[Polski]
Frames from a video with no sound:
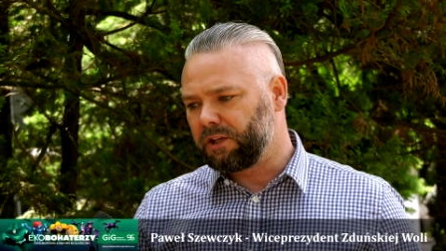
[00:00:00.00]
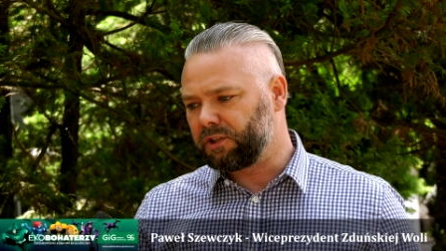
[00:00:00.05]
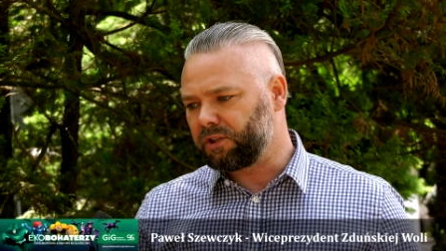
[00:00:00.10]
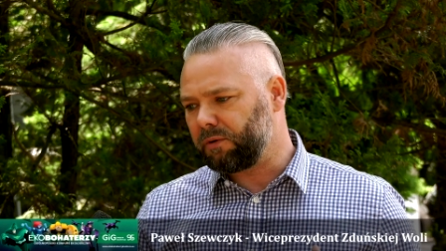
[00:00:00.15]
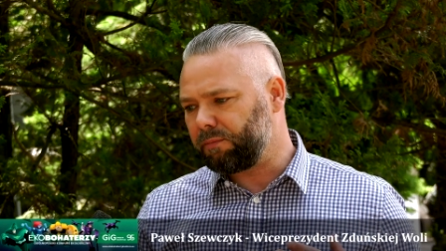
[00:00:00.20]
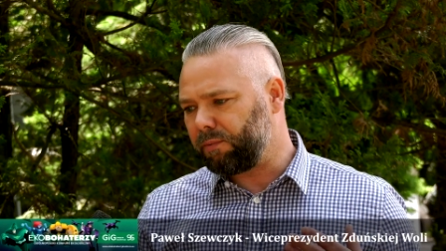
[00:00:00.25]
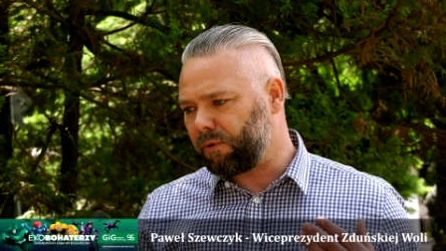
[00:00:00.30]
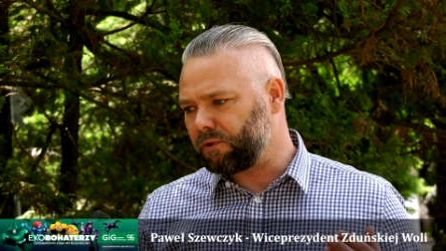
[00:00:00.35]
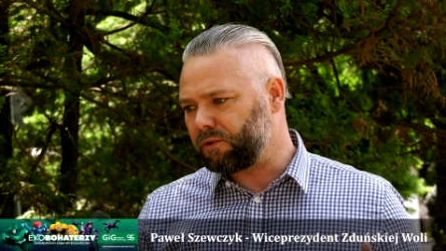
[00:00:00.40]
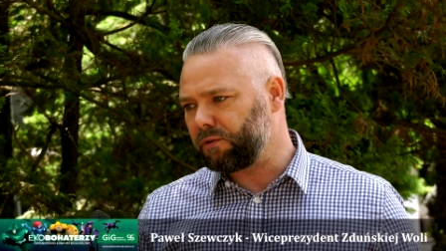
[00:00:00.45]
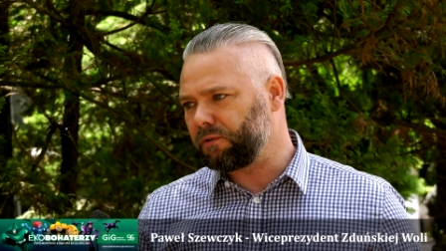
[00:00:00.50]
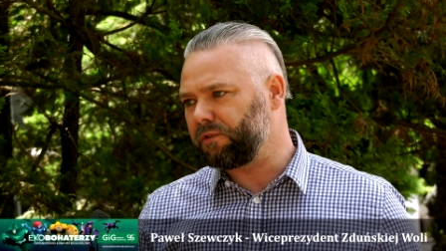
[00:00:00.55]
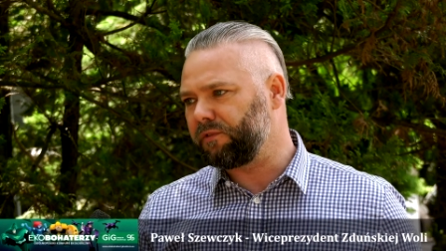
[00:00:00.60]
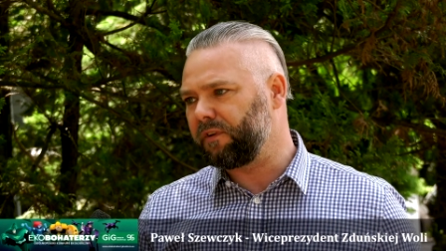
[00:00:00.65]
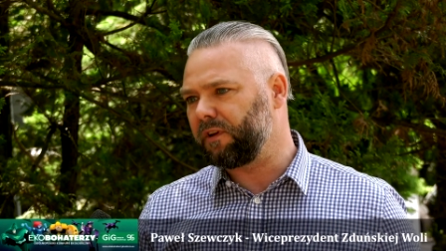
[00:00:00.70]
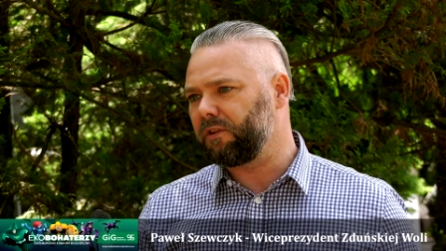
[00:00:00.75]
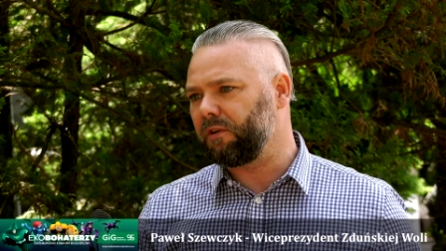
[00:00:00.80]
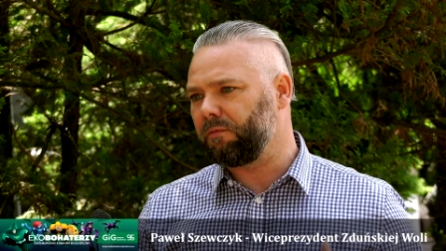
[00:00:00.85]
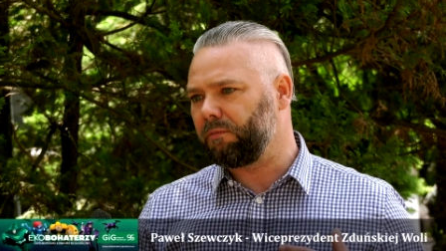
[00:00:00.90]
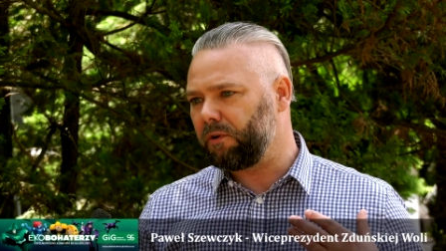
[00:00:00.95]
że poziom
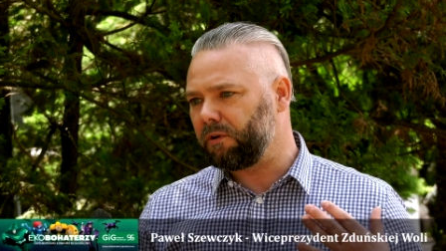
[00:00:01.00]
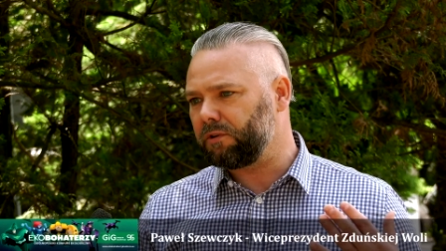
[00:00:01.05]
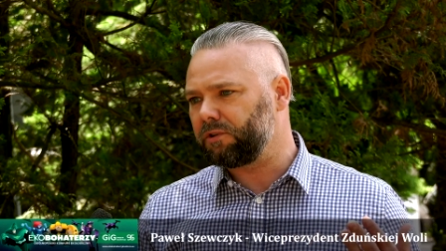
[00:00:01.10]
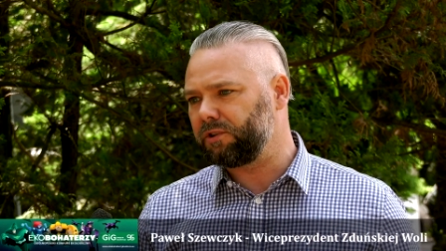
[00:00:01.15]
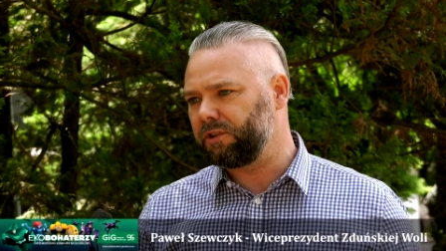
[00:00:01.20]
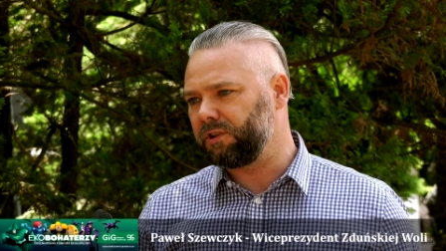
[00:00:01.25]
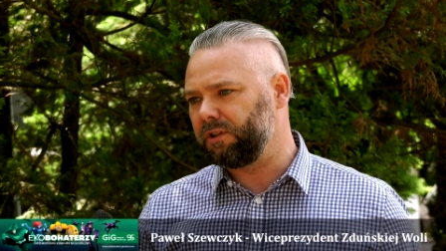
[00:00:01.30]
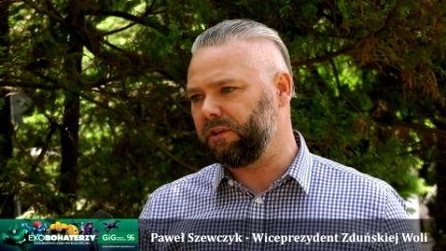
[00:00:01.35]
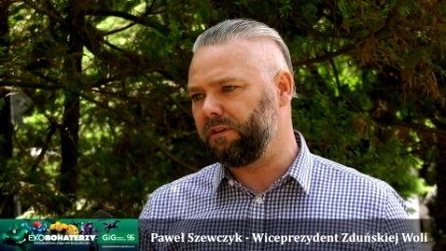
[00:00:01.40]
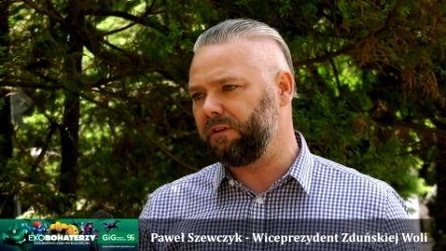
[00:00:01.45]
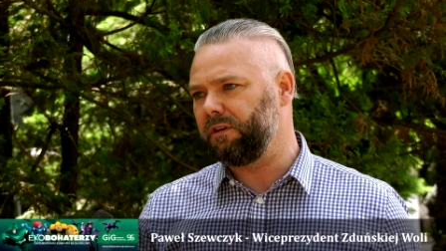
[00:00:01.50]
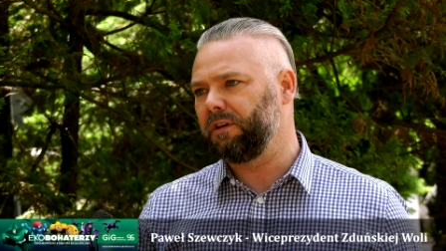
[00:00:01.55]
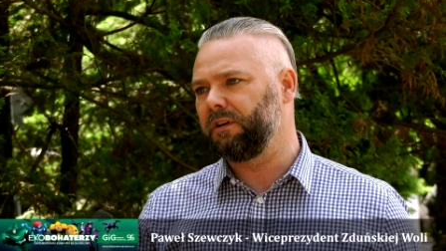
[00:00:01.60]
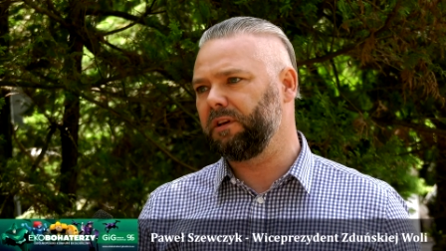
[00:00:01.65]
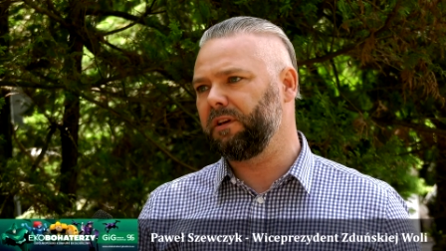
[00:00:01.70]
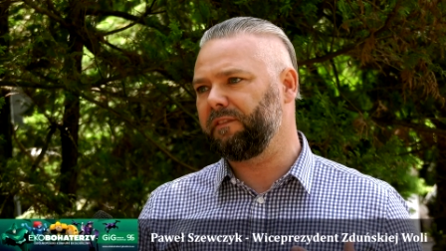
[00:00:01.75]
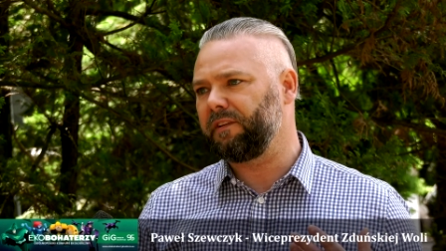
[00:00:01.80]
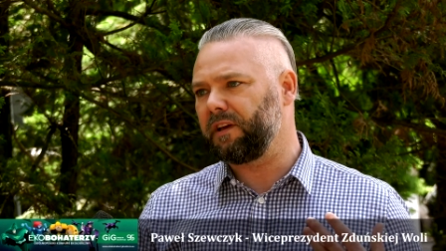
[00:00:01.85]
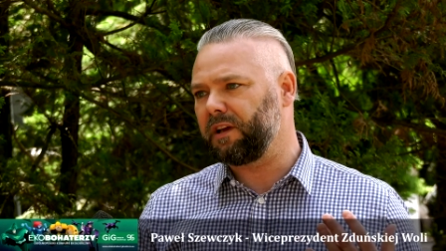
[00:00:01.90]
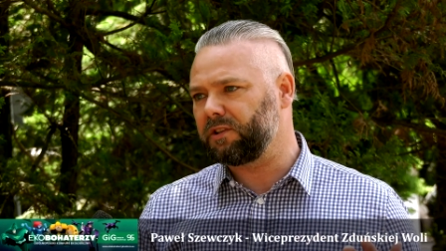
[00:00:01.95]
świadomości i,
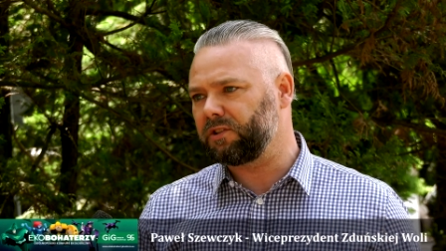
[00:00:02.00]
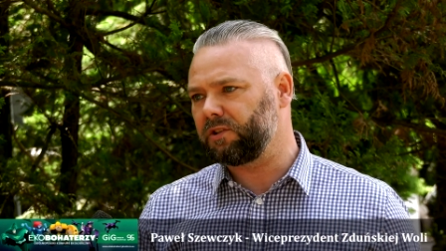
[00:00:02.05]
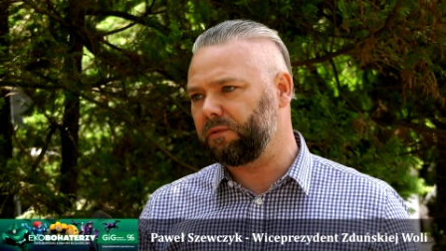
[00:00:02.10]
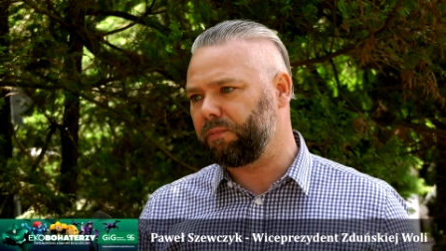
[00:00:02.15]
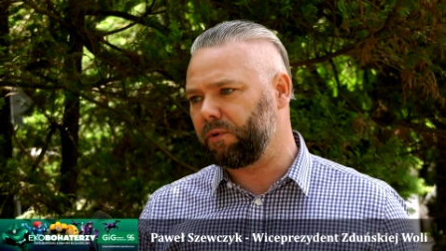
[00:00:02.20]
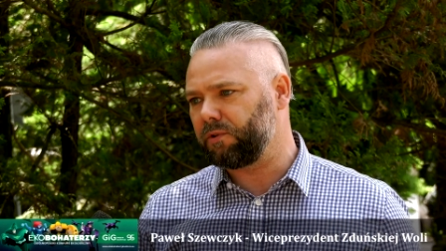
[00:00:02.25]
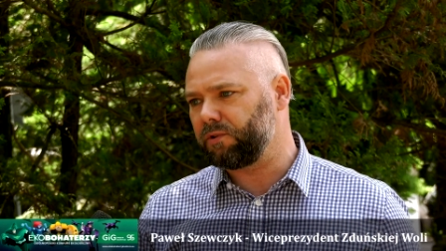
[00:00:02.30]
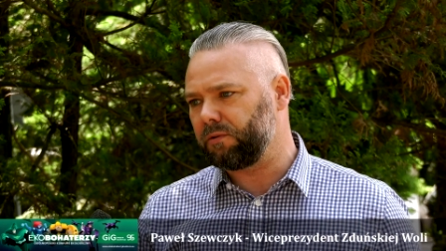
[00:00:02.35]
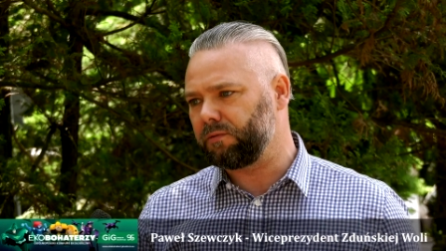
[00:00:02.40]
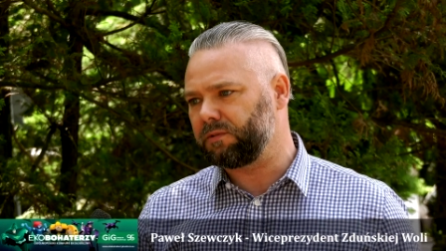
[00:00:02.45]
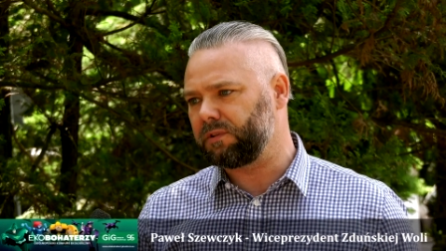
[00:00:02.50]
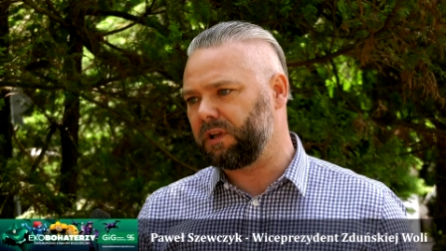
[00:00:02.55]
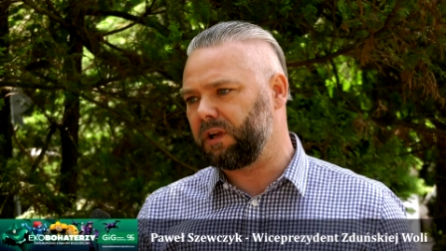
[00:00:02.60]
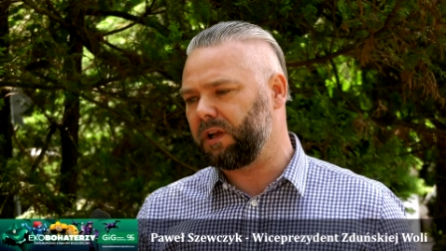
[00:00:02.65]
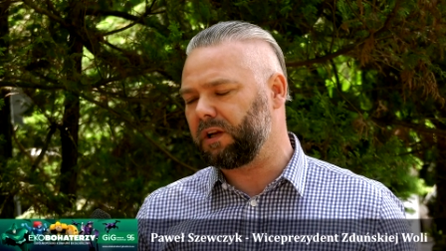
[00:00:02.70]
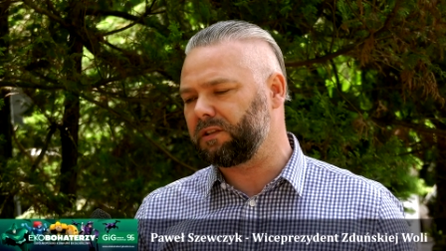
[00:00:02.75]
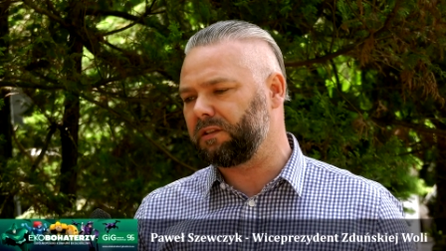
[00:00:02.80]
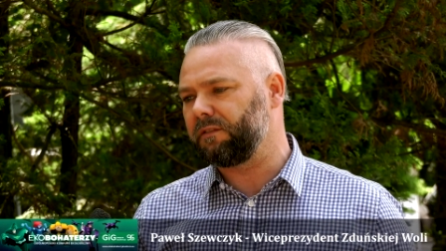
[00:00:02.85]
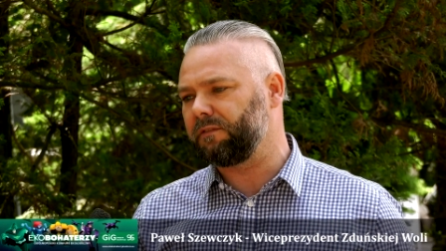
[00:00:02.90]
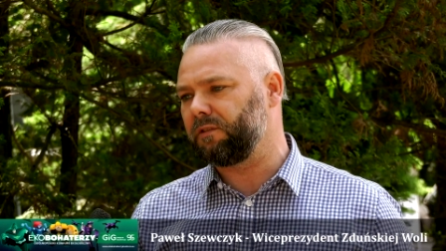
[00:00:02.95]
i większy poziom
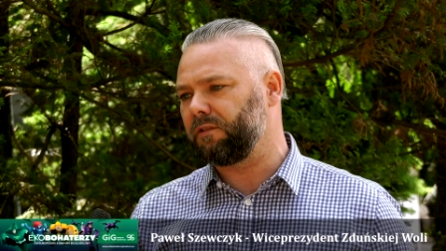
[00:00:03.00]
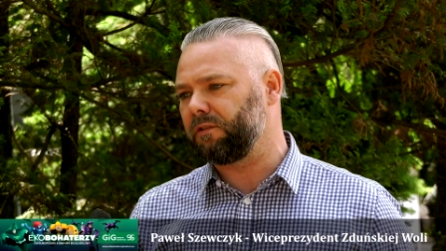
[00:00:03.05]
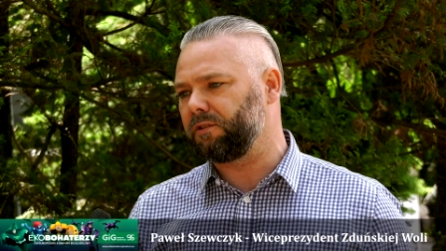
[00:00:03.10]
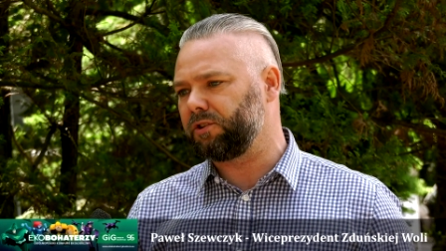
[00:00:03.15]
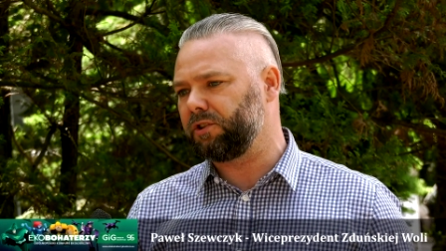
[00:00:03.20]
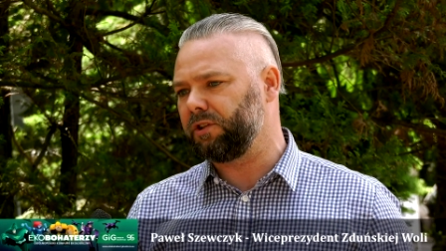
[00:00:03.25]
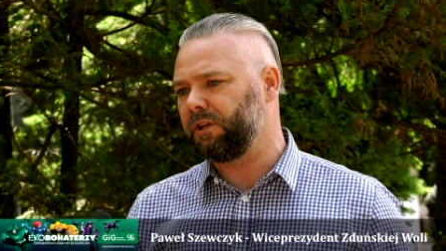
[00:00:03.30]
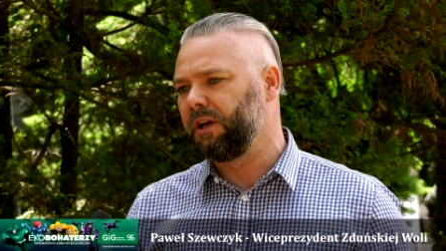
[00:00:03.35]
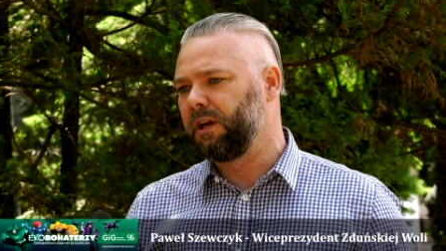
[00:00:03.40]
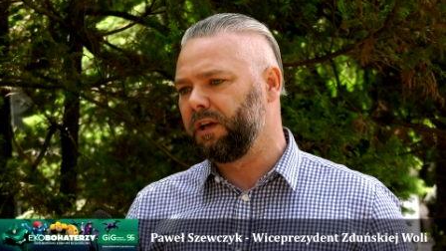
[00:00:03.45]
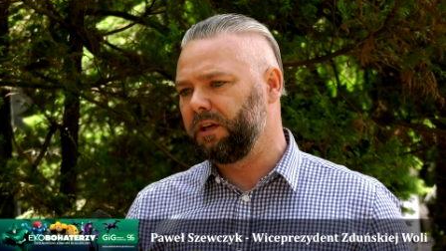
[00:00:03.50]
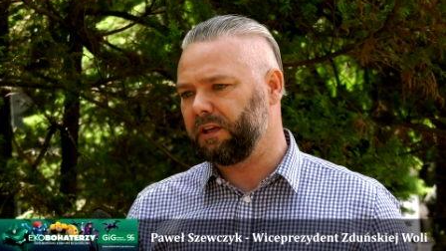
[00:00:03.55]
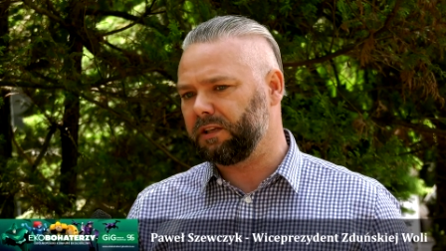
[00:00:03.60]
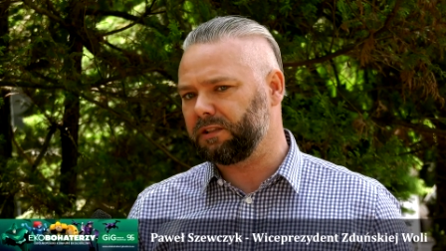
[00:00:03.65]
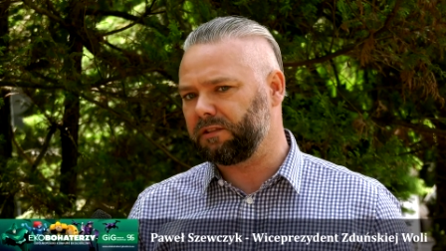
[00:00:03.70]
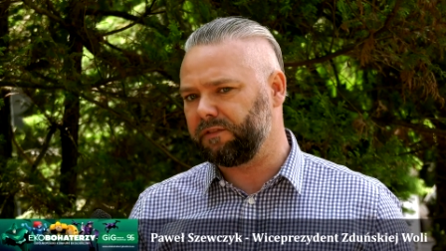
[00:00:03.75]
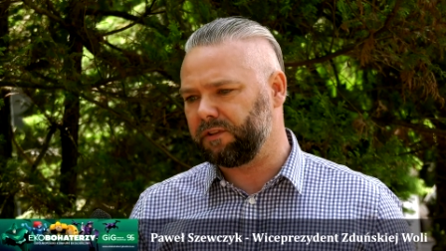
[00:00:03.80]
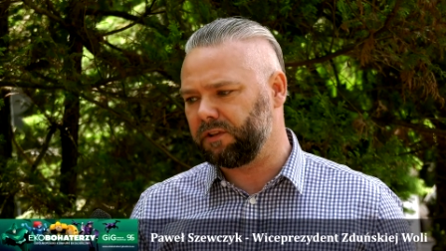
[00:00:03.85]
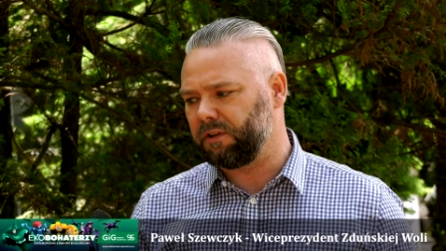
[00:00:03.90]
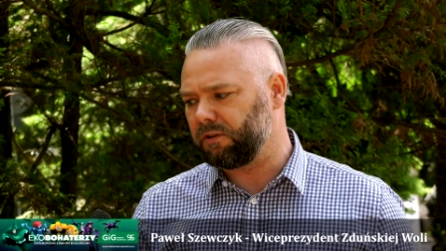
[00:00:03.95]
selektywności
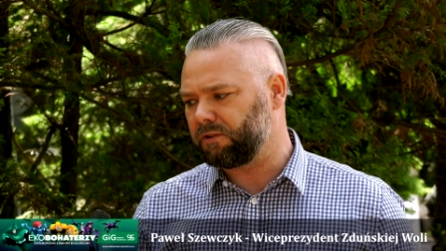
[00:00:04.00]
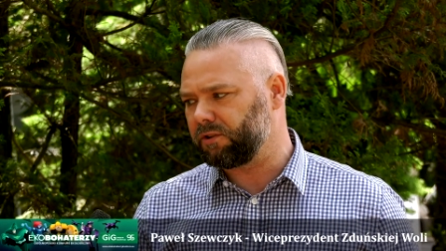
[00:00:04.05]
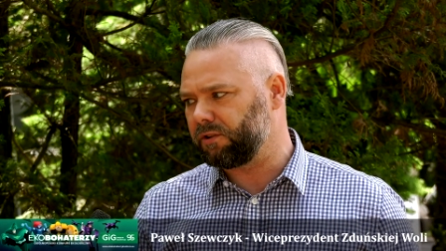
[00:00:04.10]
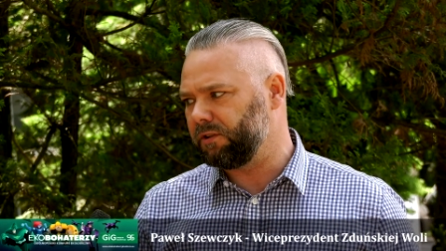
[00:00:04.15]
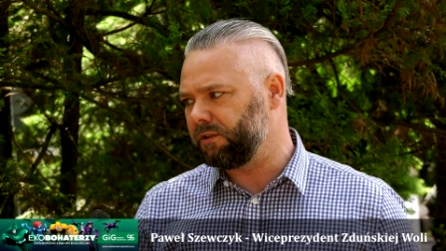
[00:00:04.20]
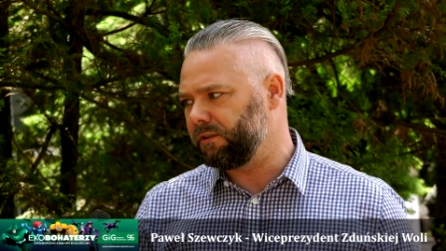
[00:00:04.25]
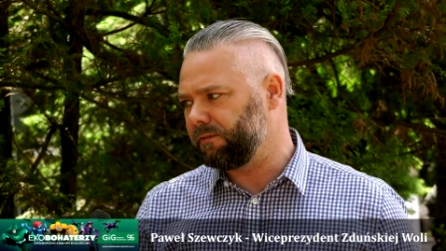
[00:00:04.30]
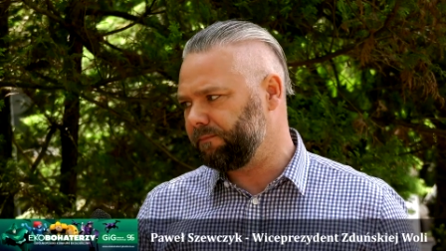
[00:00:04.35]
jest widoczny.